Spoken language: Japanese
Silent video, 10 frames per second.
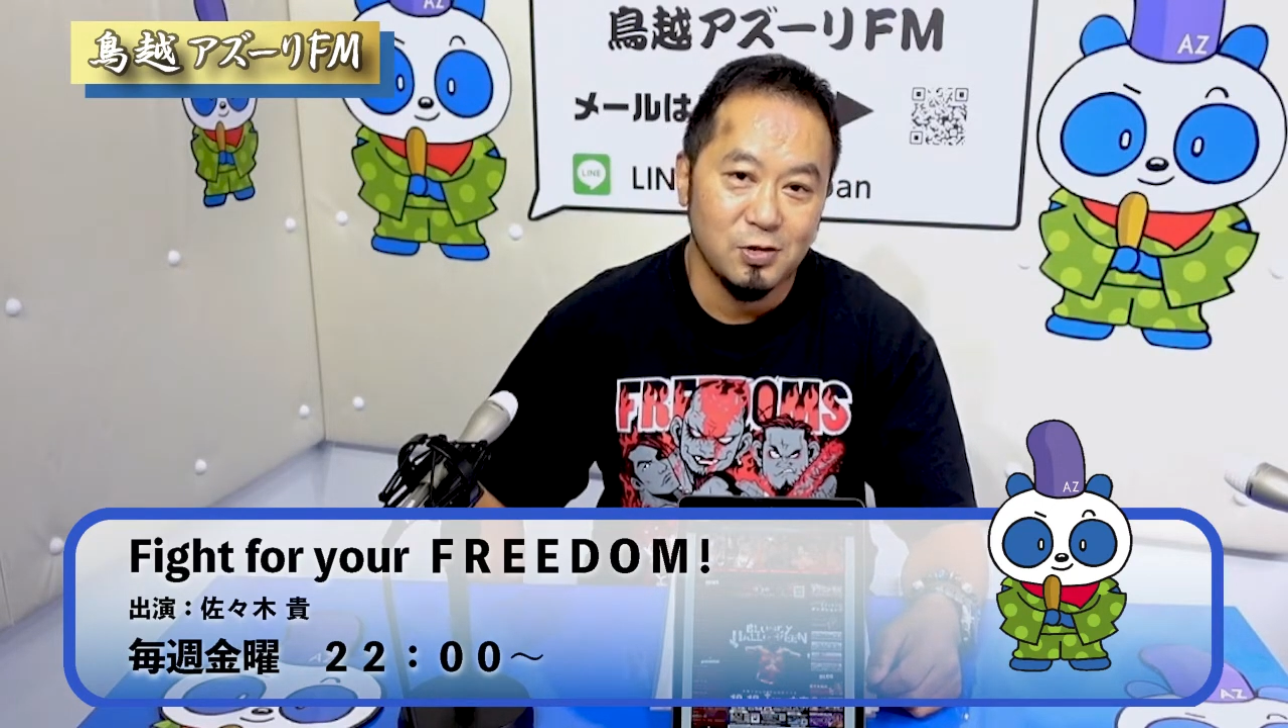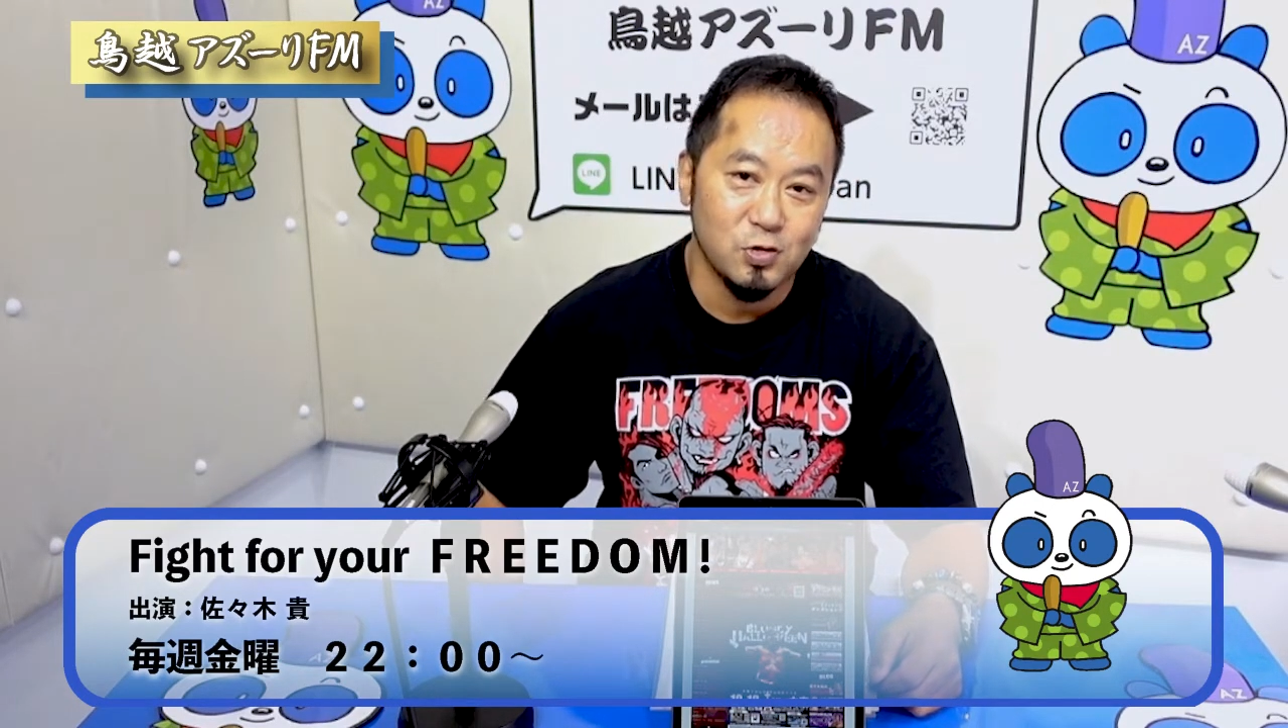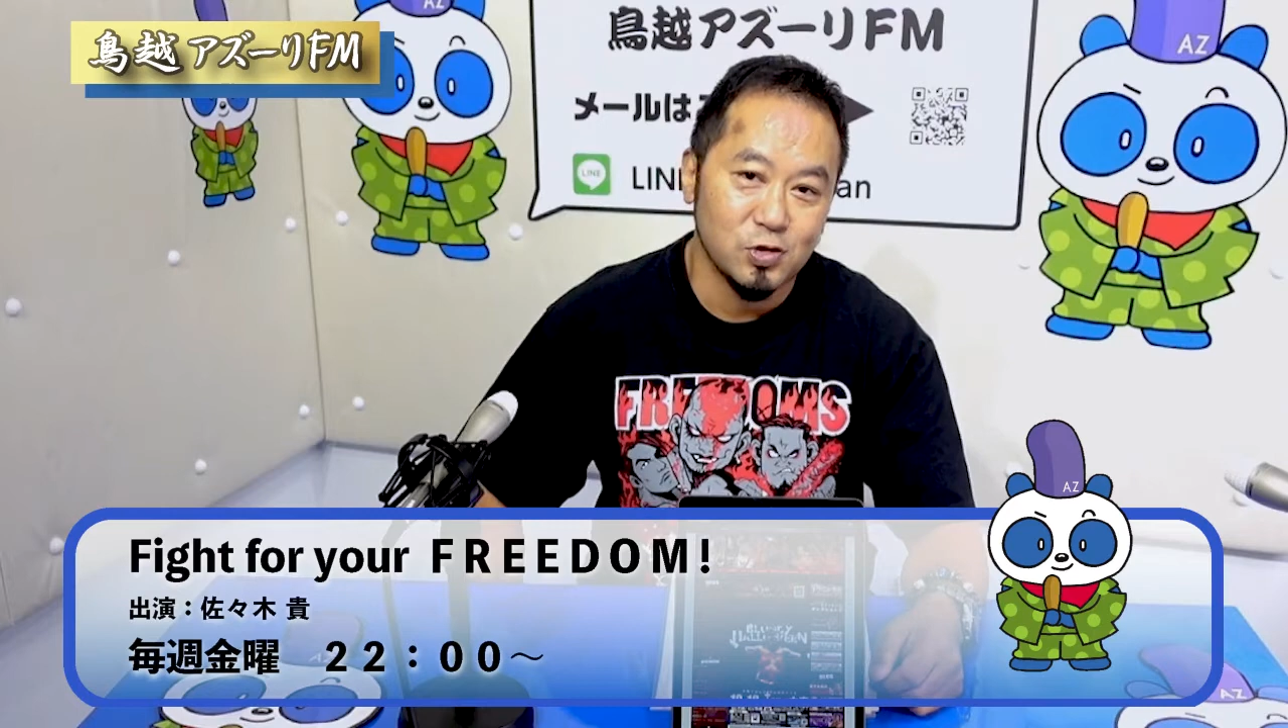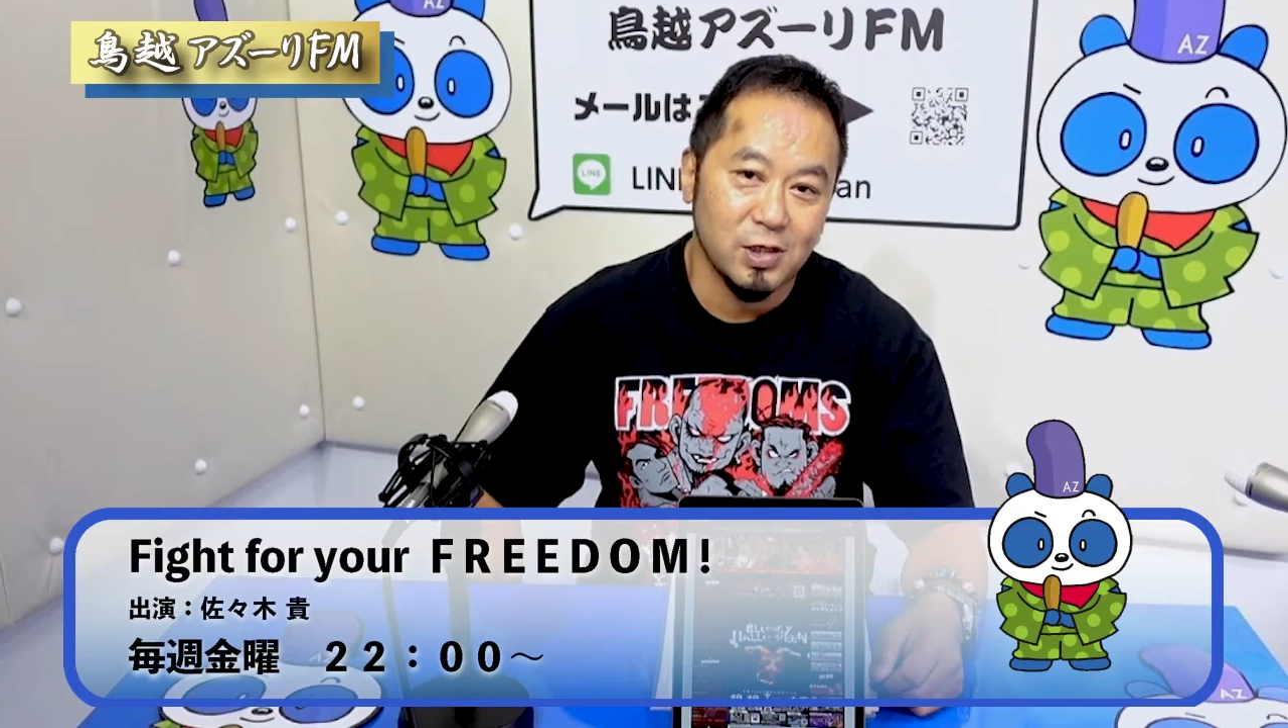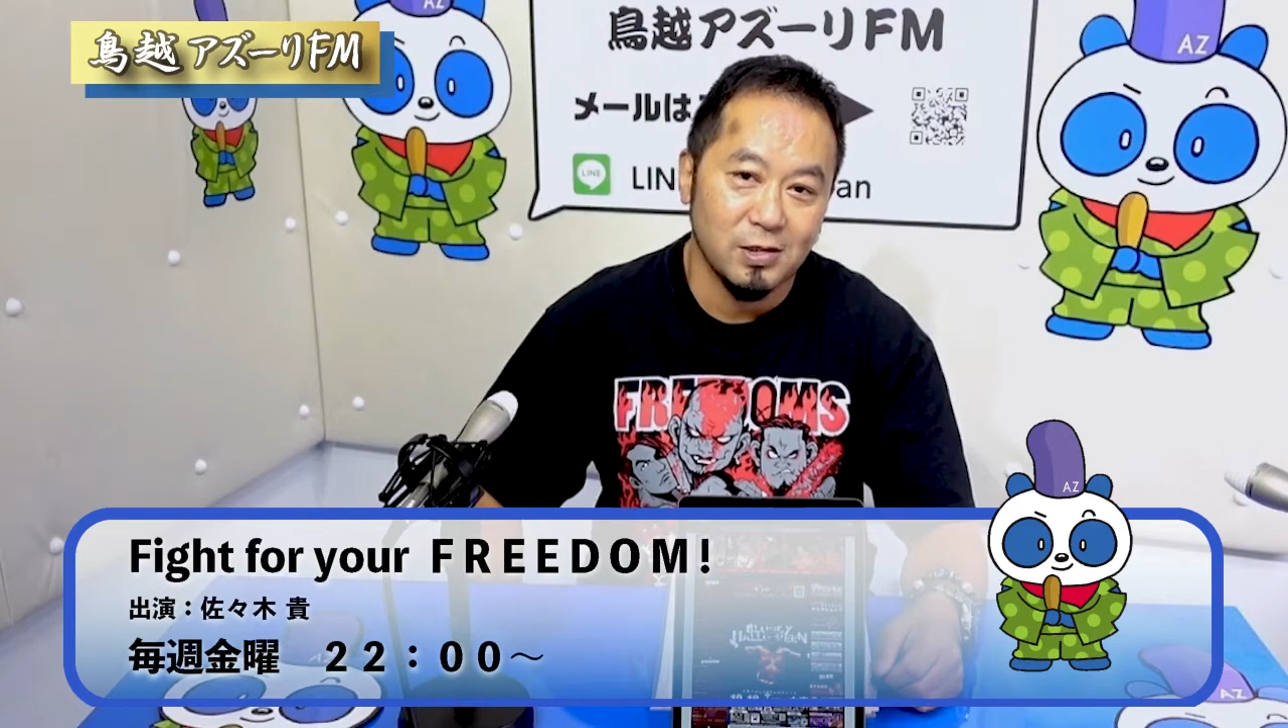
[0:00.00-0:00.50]

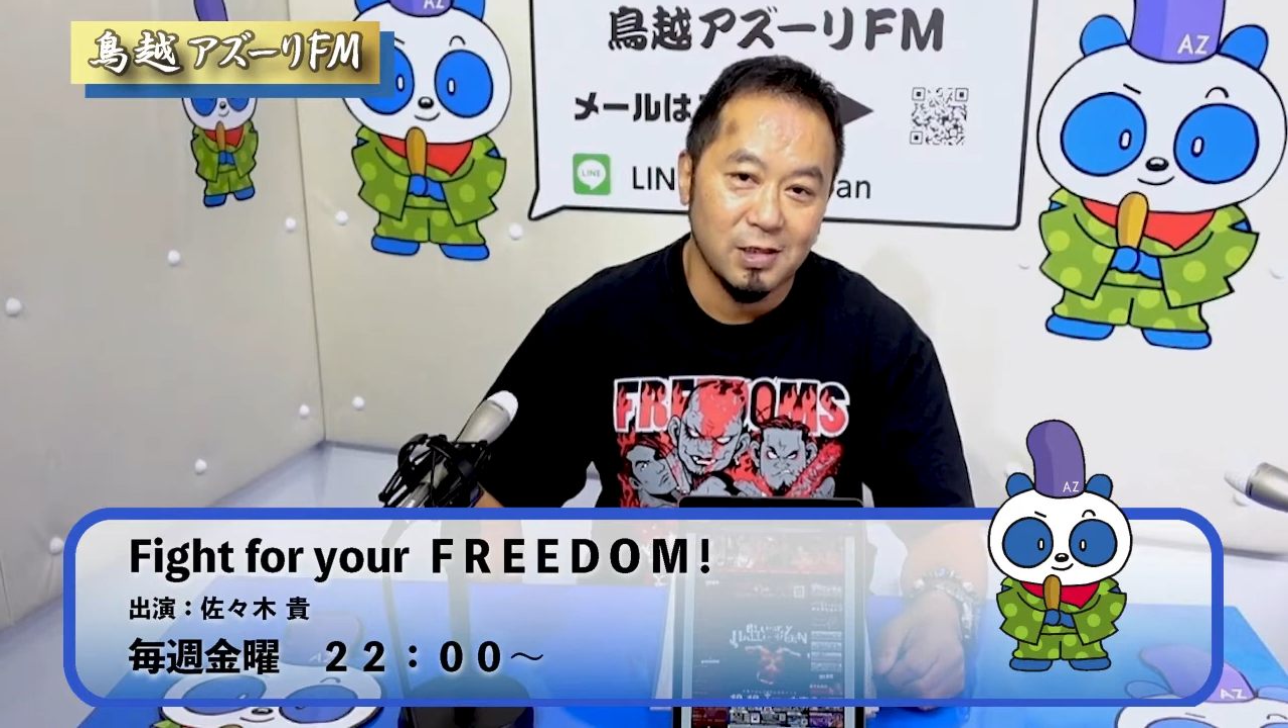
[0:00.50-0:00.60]
優先的